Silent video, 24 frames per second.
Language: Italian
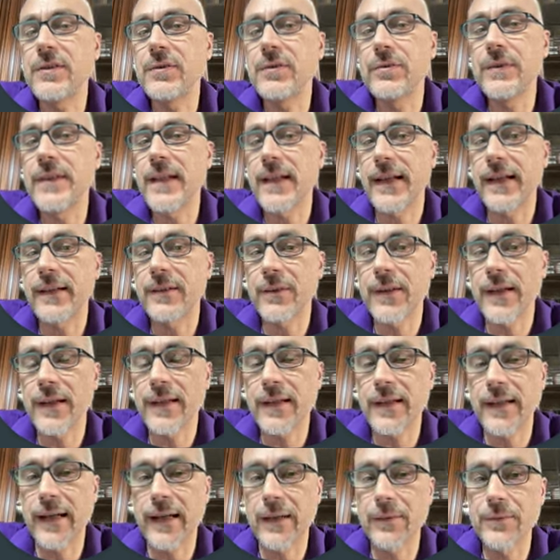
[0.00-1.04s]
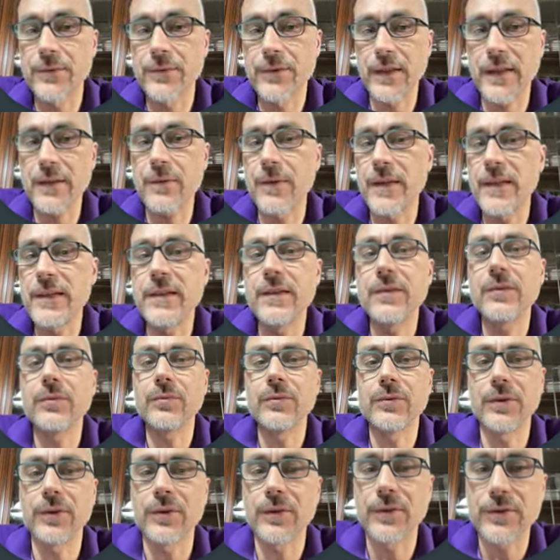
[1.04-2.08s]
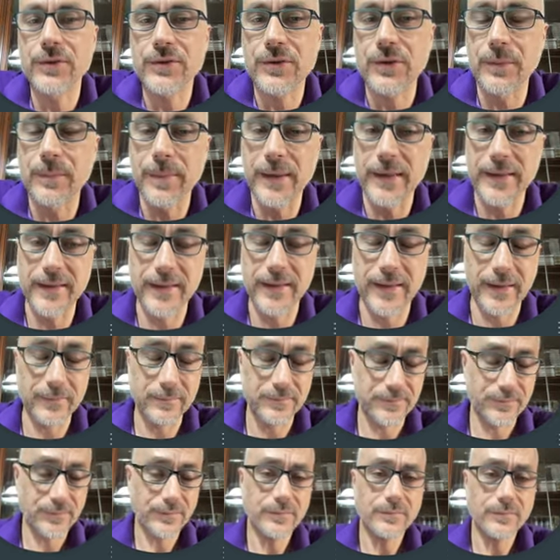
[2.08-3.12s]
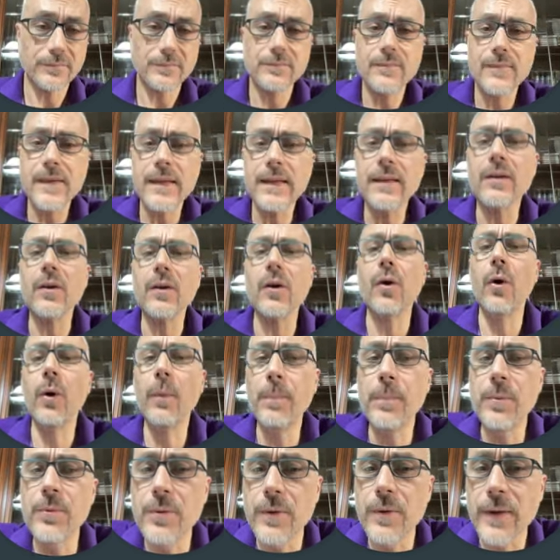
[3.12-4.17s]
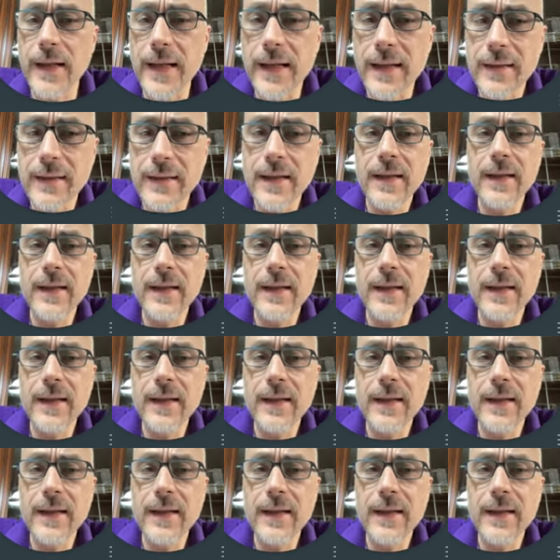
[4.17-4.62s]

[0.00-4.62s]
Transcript: chiuderanno l'account e quindi tutto scomparirà. Oppure